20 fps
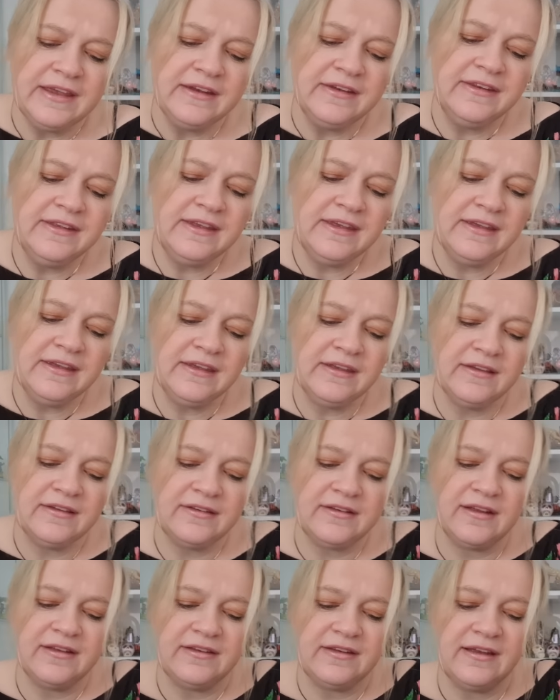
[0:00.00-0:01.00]
Die hier
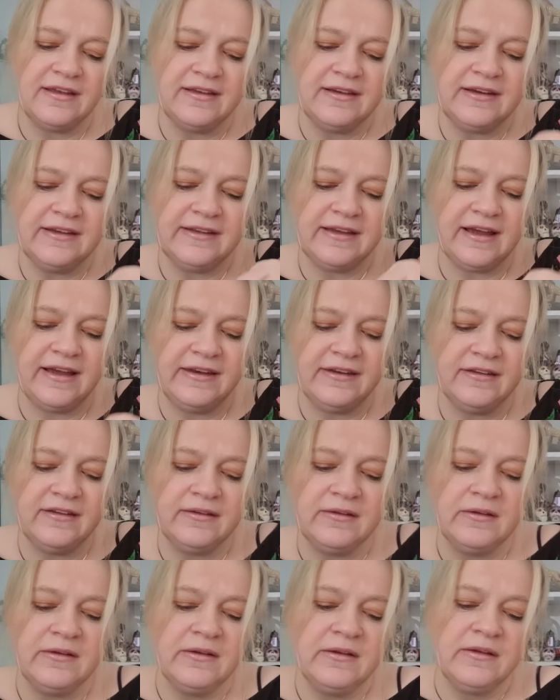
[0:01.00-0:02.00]
ist tatsächlich eine,
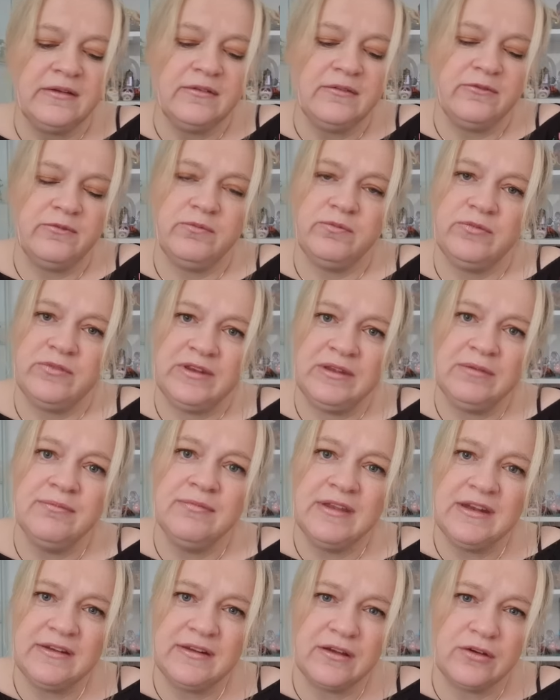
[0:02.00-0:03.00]
die
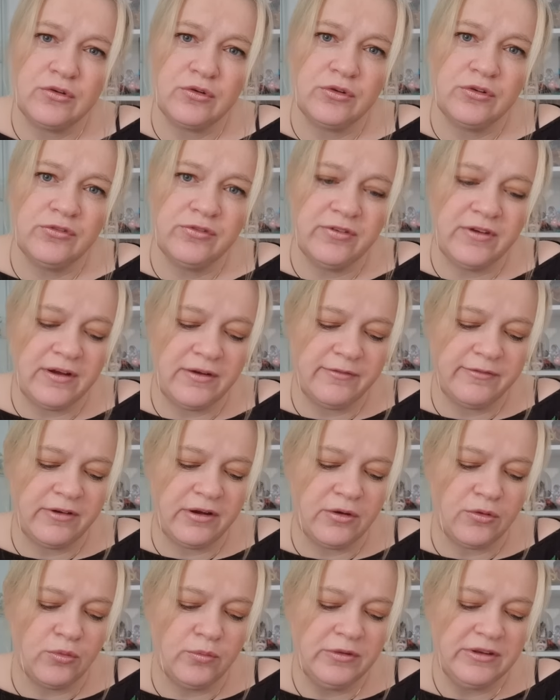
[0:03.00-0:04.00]
mit der Grund war,
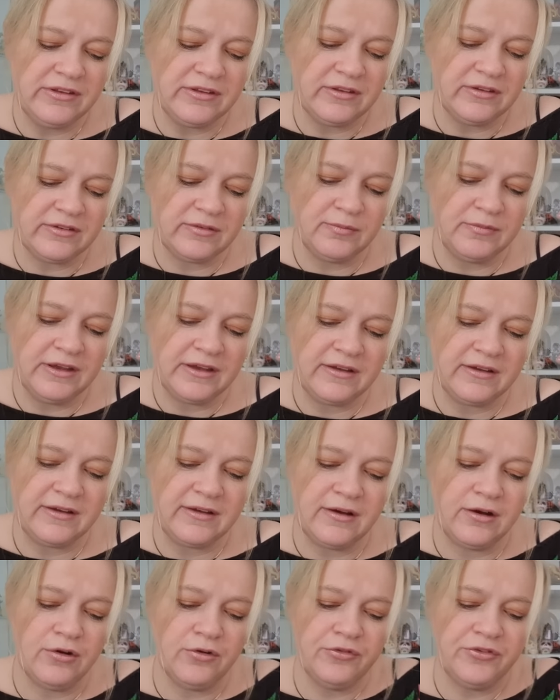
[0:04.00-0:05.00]
warum ich es mir
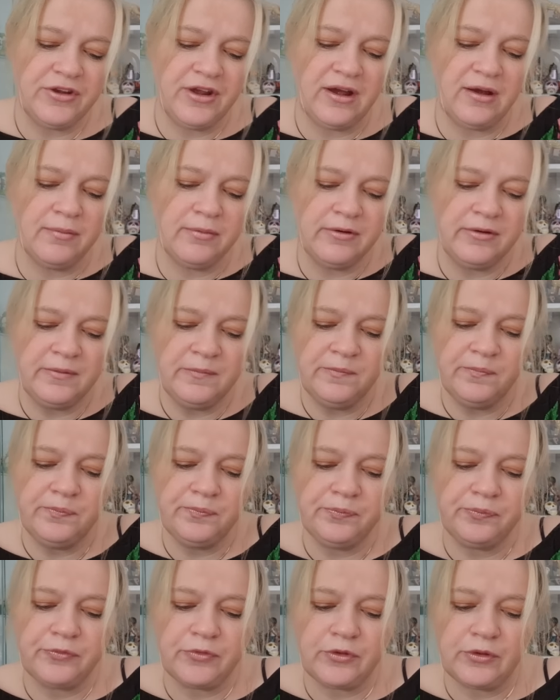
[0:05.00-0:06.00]
gekauft habe.
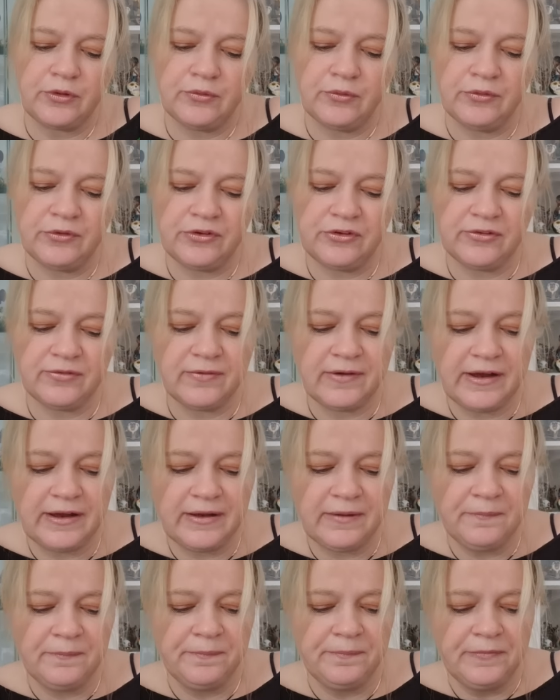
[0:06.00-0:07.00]
Und
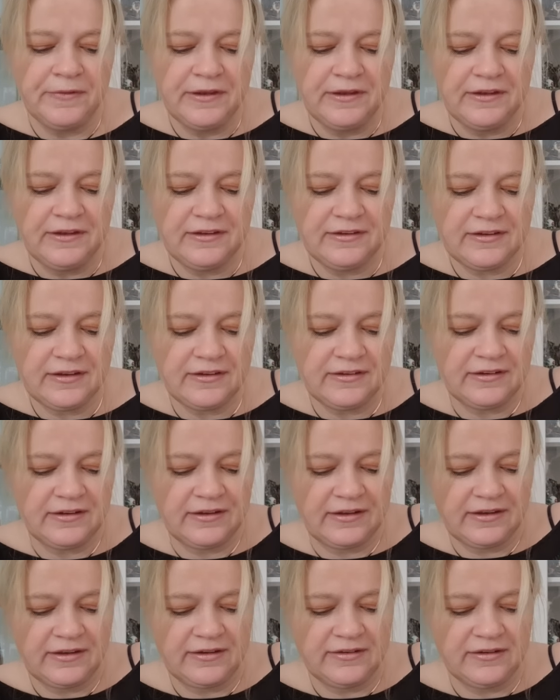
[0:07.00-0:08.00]
zwar ist das eine
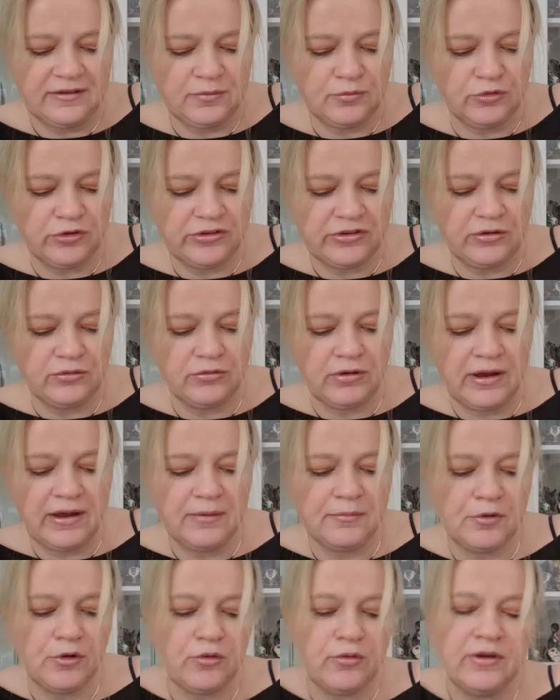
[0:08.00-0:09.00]
Kette. Ich muss sie nur
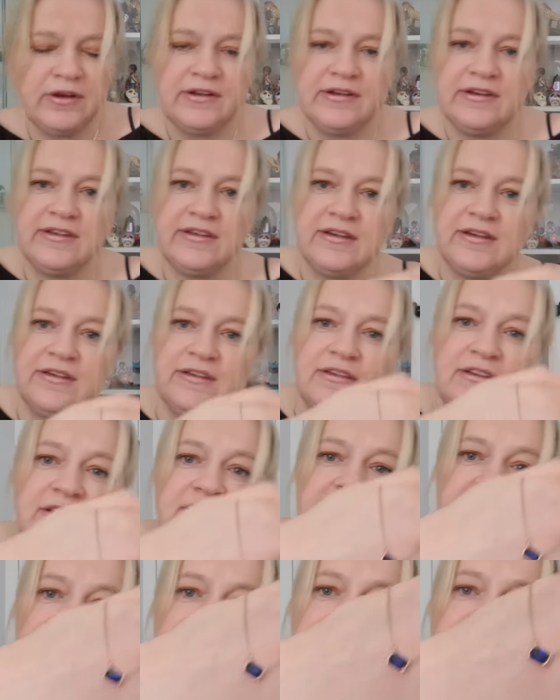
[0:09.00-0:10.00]
einmal ordentlich
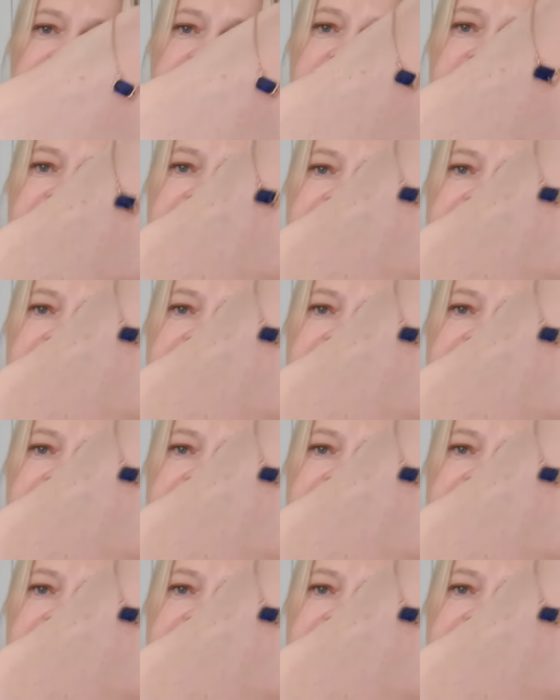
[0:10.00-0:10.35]
richtig legen.